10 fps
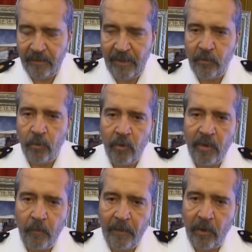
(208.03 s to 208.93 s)
Esto nos
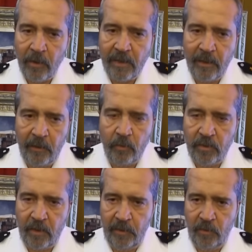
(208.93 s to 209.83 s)
da un valor añadido
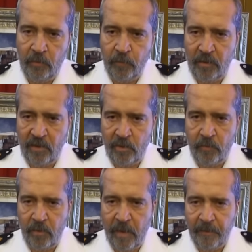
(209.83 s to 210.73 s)
tremendo porque
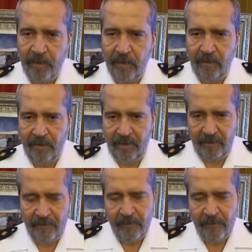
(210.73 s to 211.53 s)
somos capaces de